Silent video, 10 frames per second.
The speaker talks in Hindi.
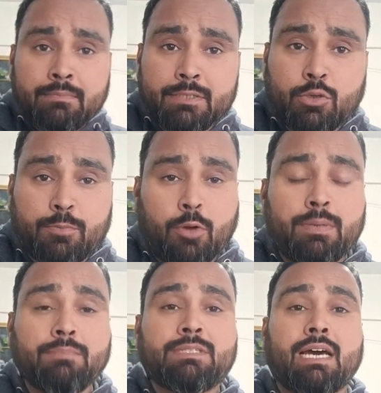में जो
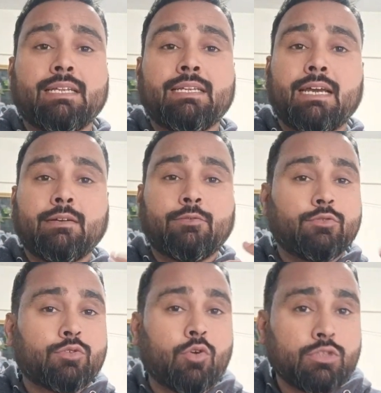प्रॉब्लम्स आ रही है
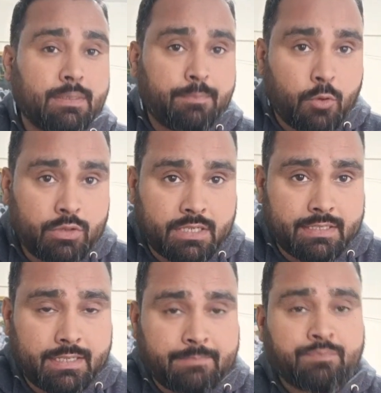उनको सपोर्ट
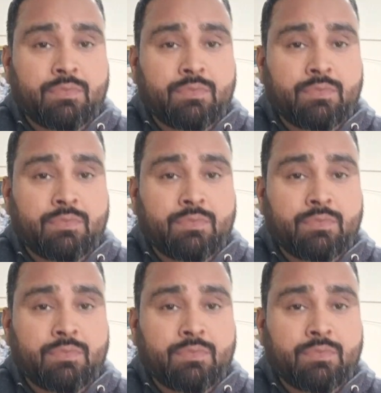करना